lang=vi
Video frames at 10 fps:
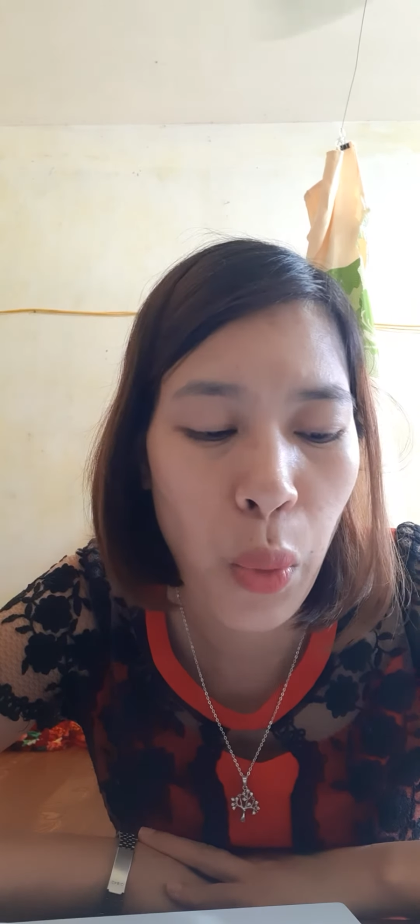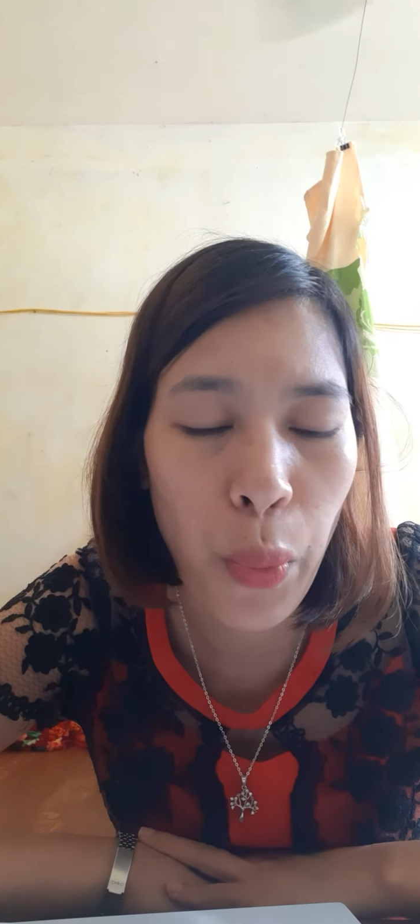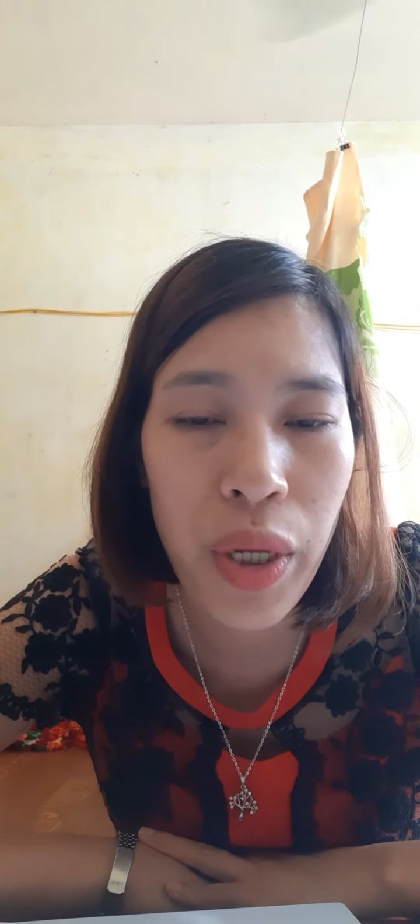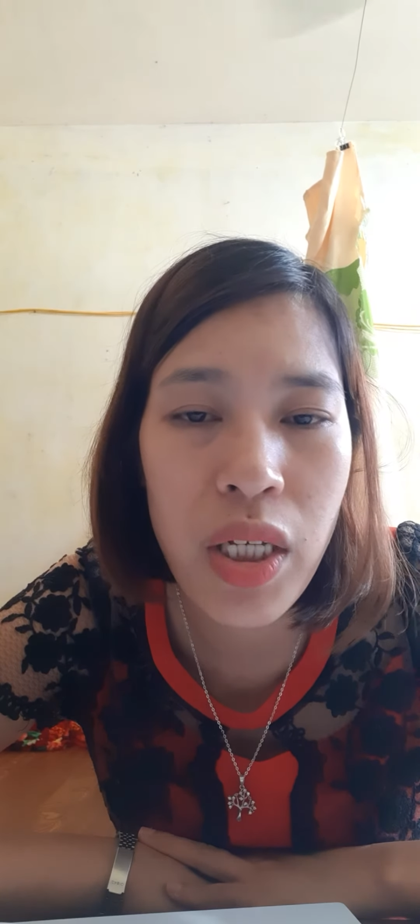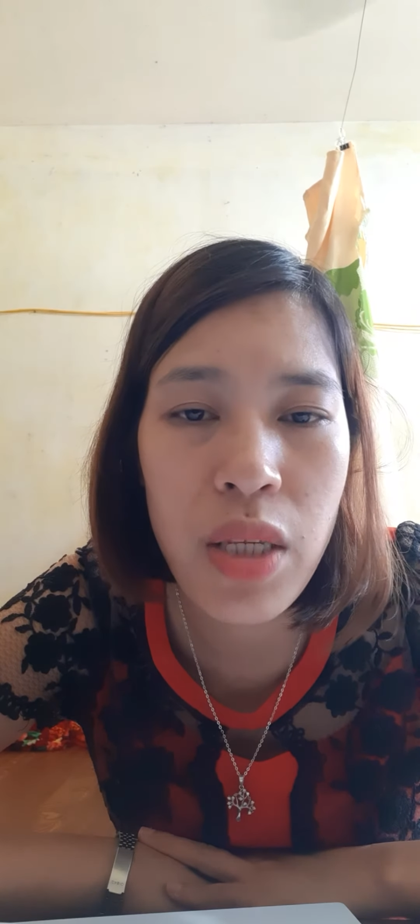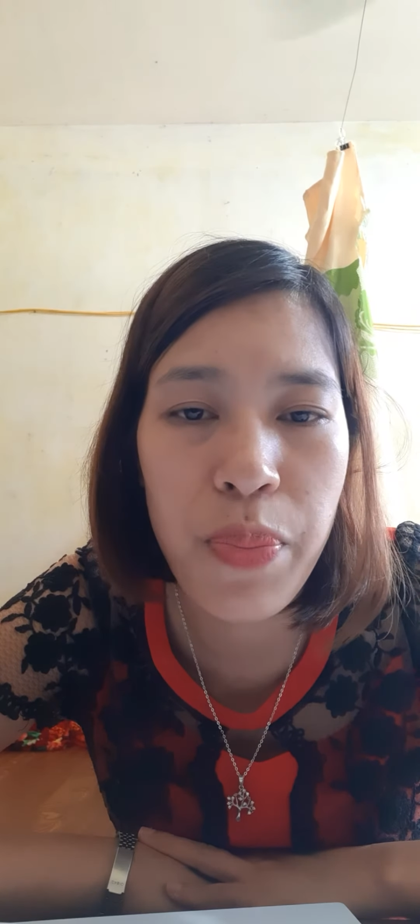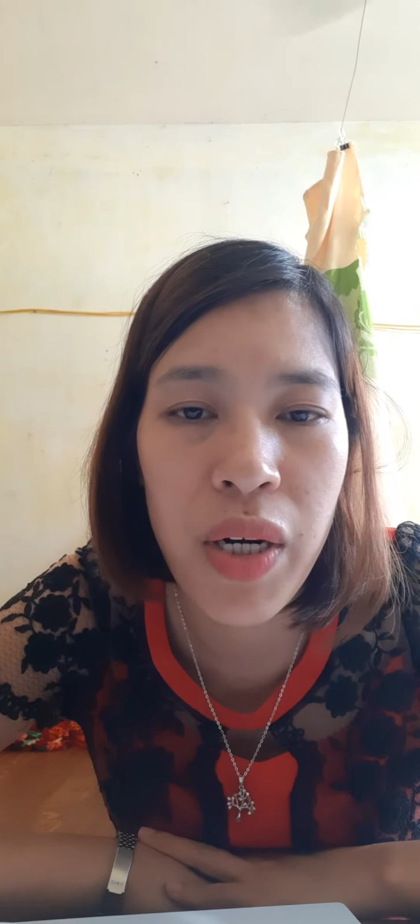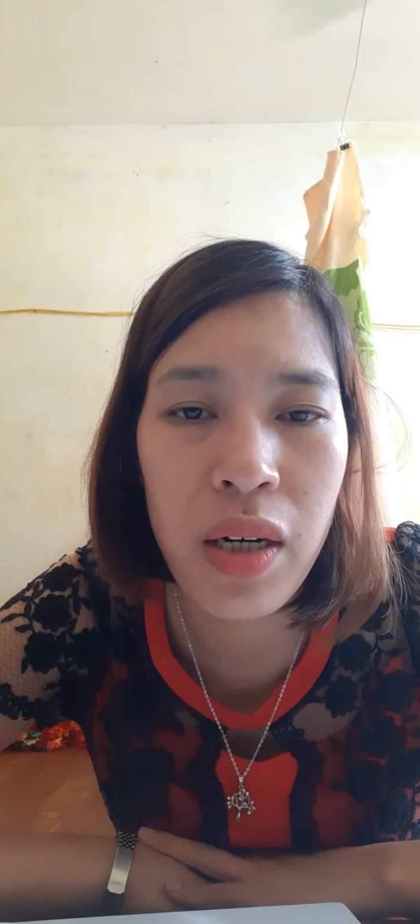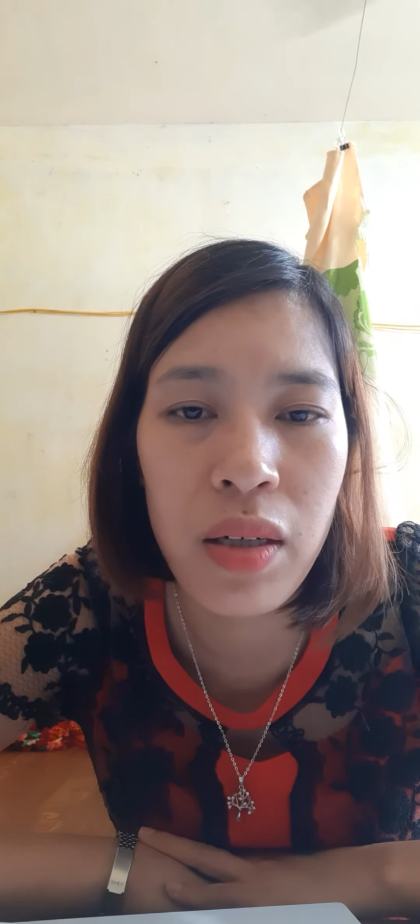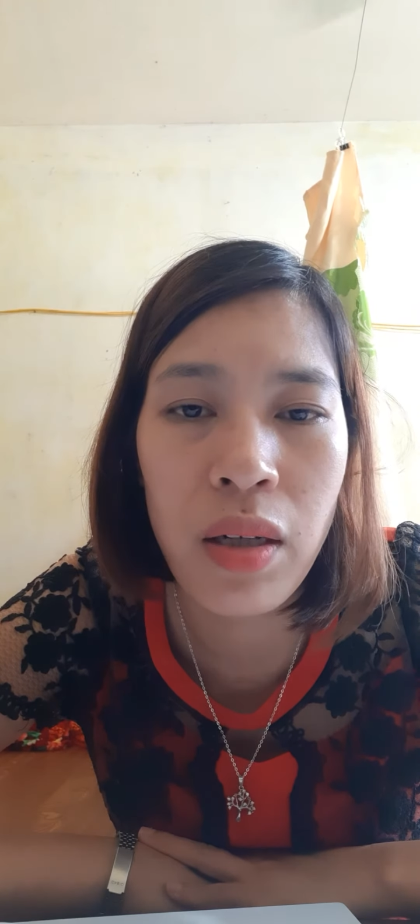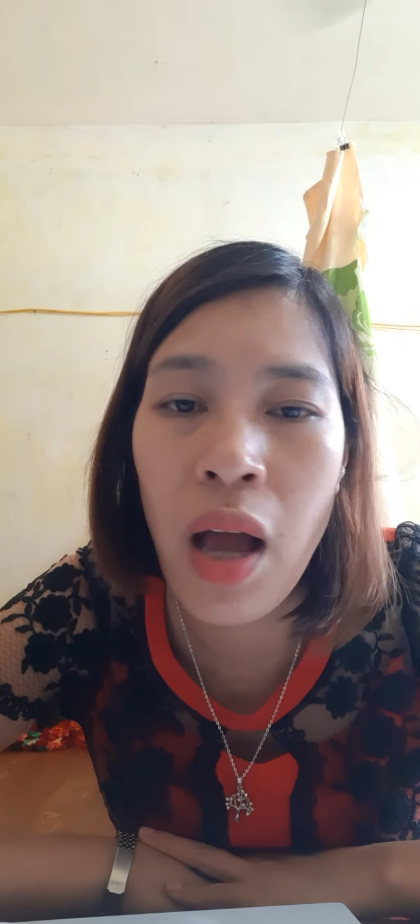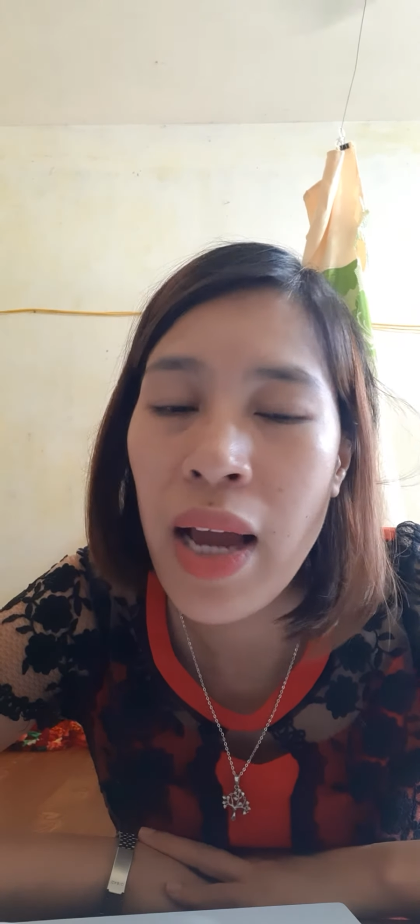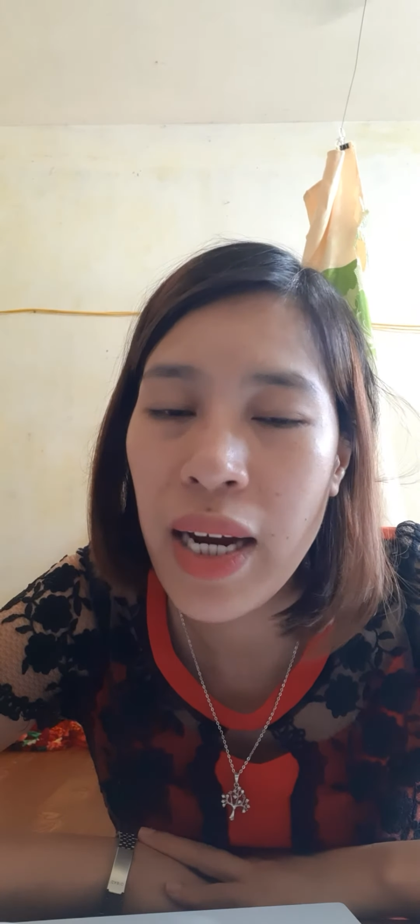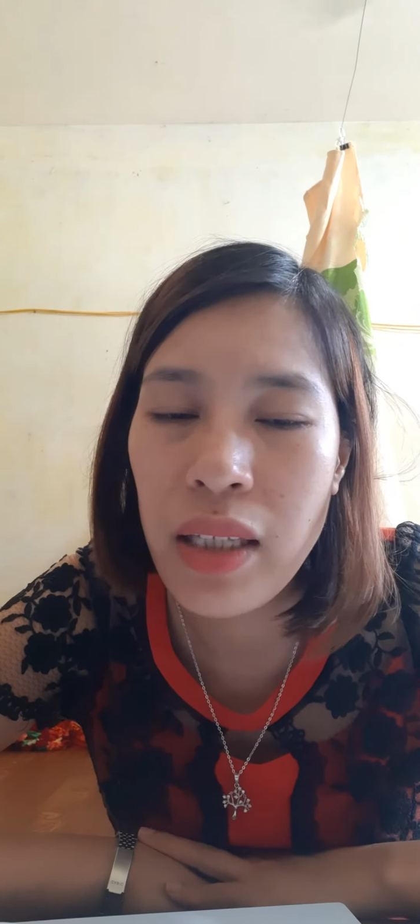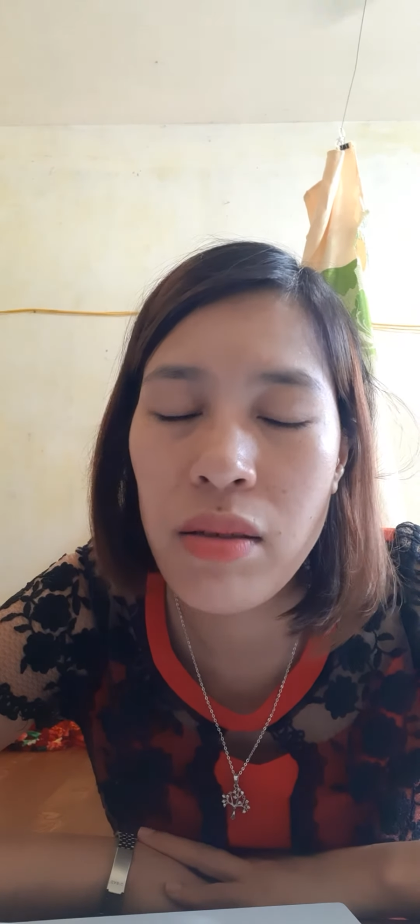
whisper cái